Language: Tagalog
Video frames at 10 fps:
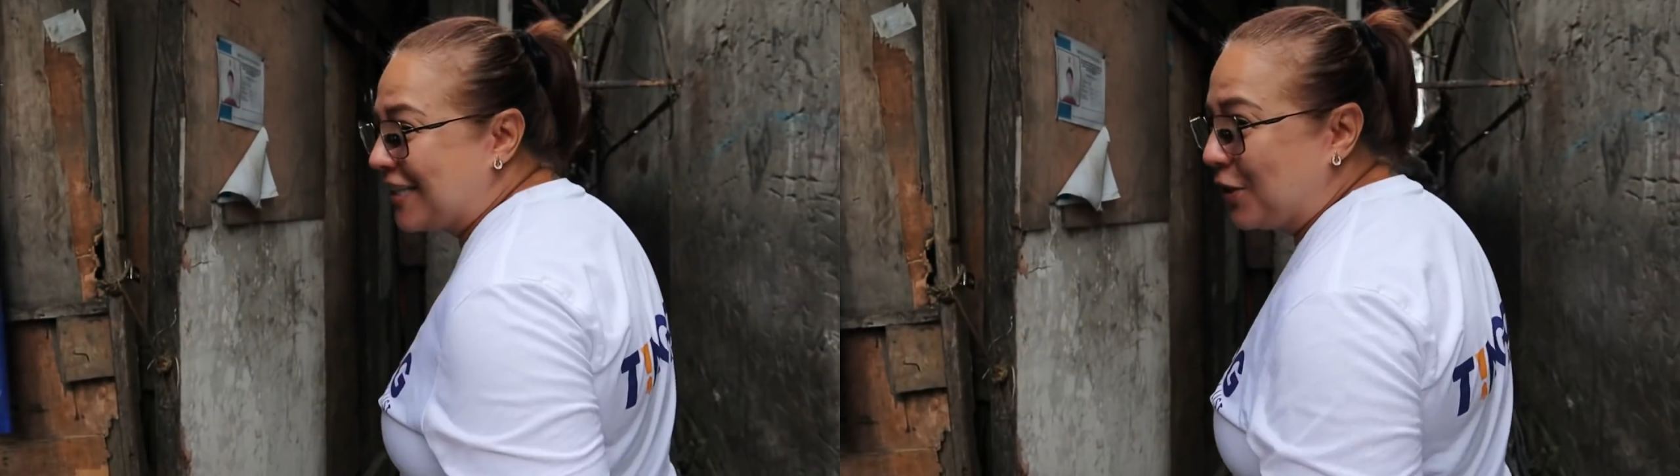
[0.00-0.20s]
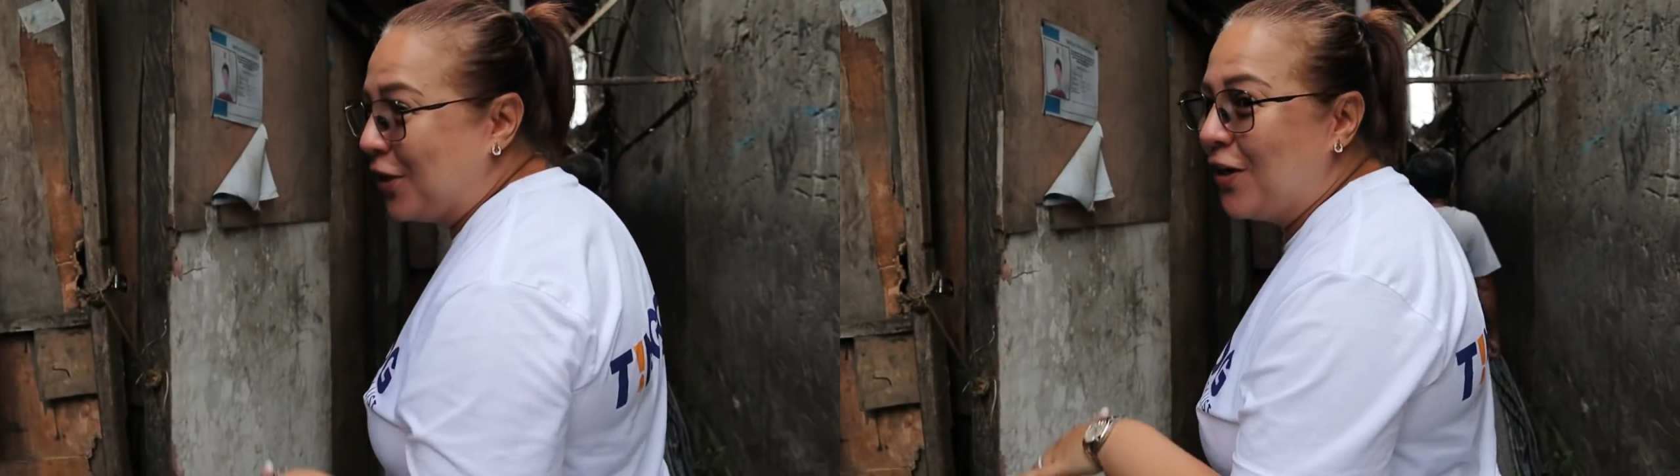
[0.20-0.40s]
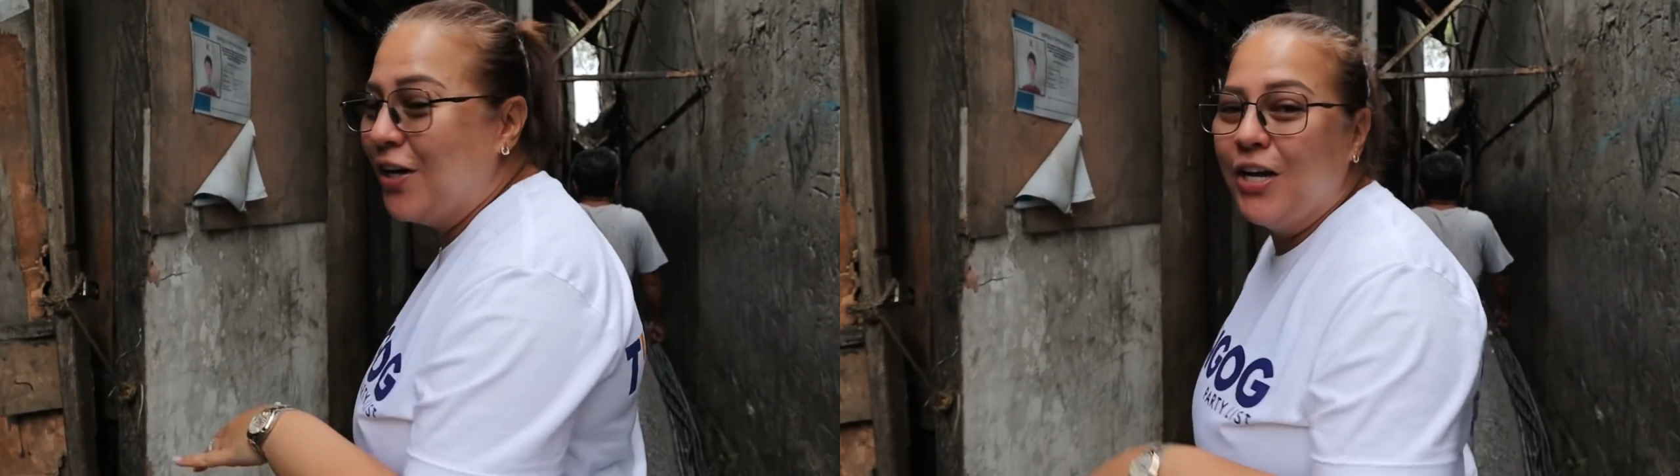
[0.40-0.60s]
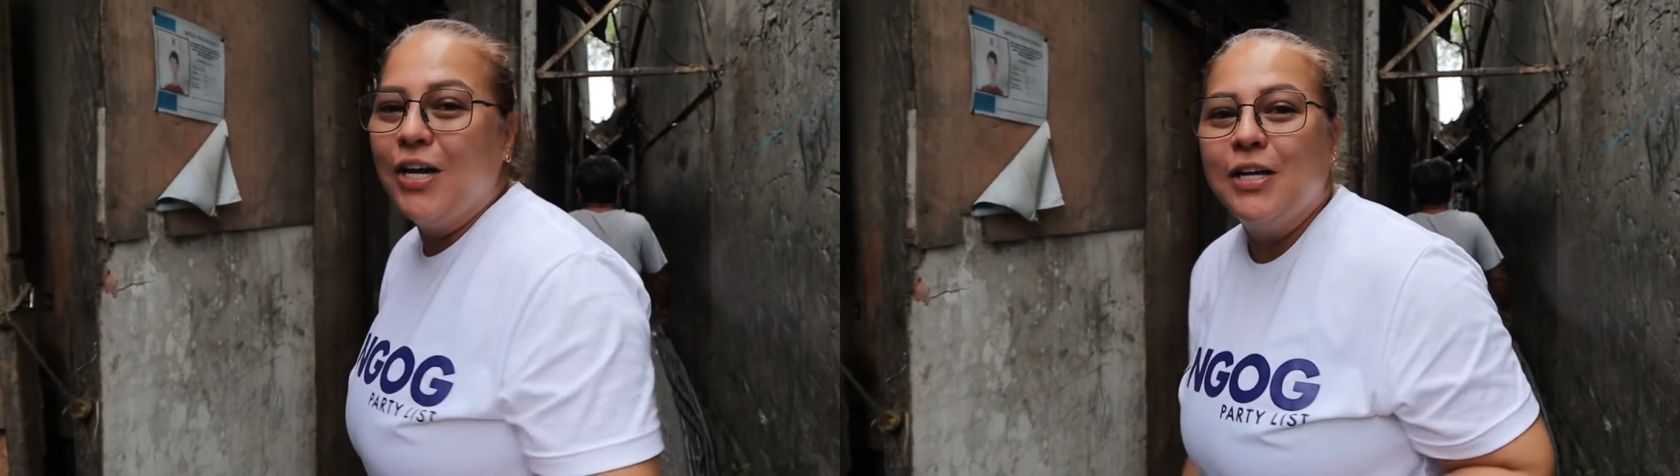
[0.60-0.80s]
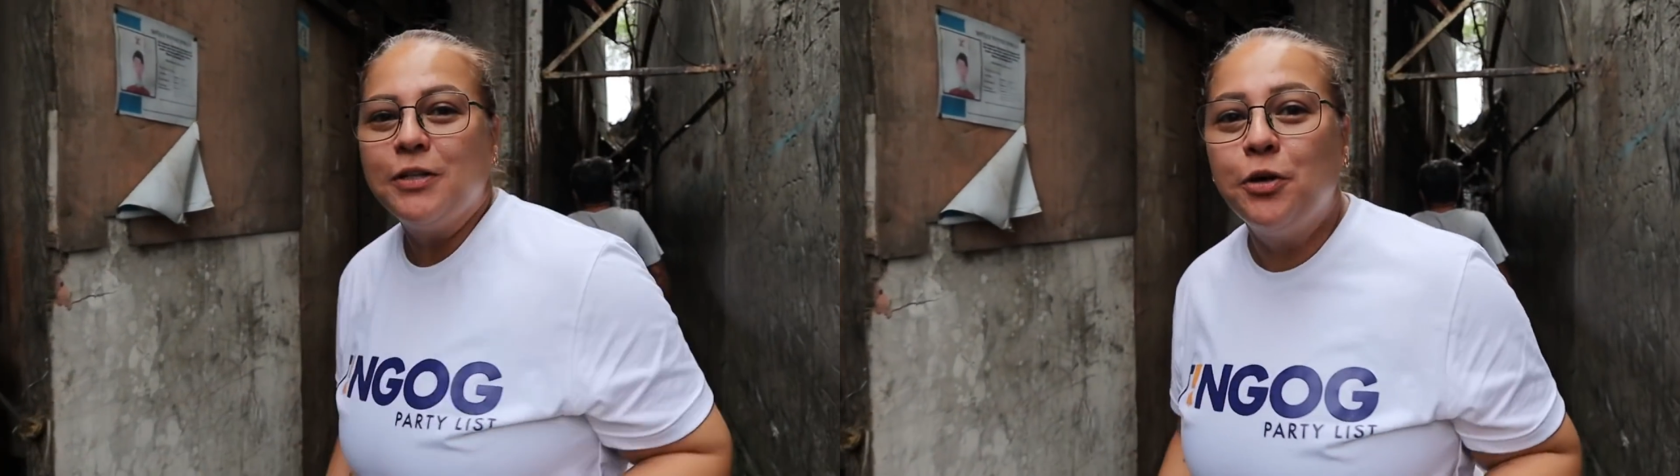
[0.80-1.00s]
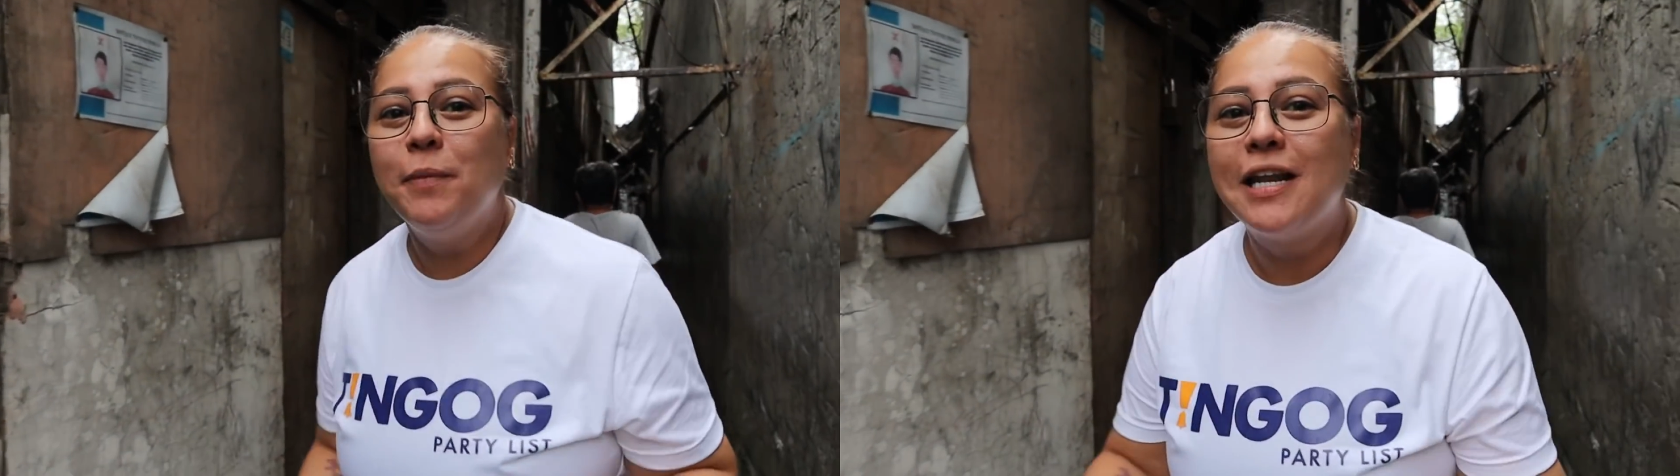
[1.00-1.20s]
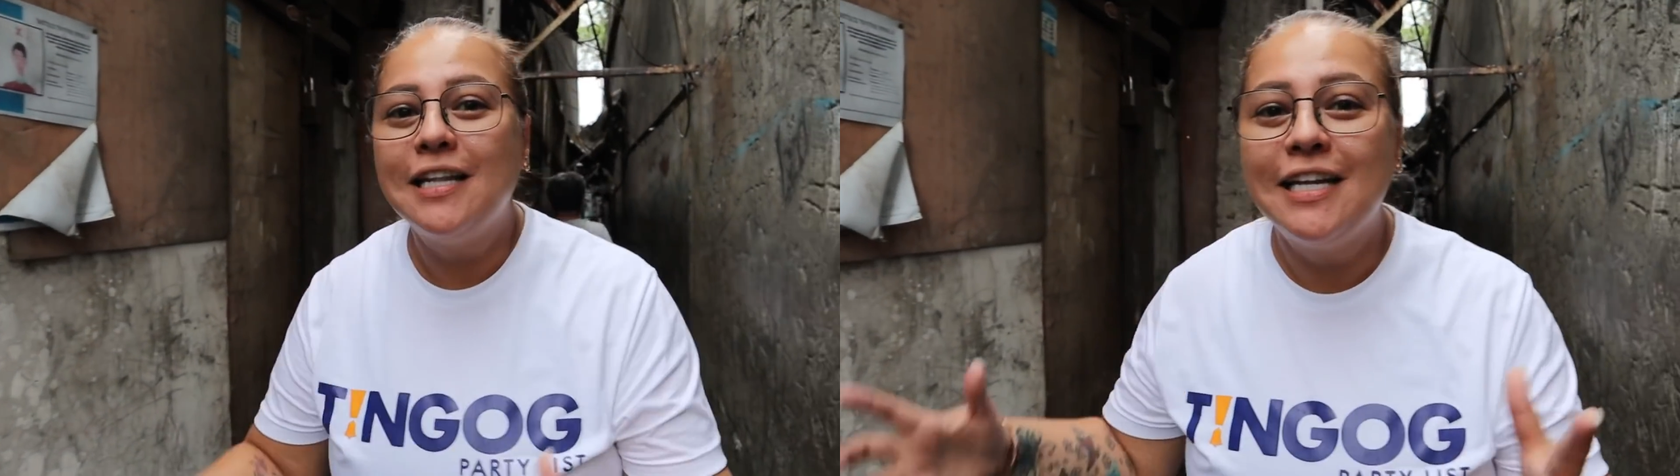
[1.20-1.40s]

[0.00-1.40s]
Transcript: na to, tumira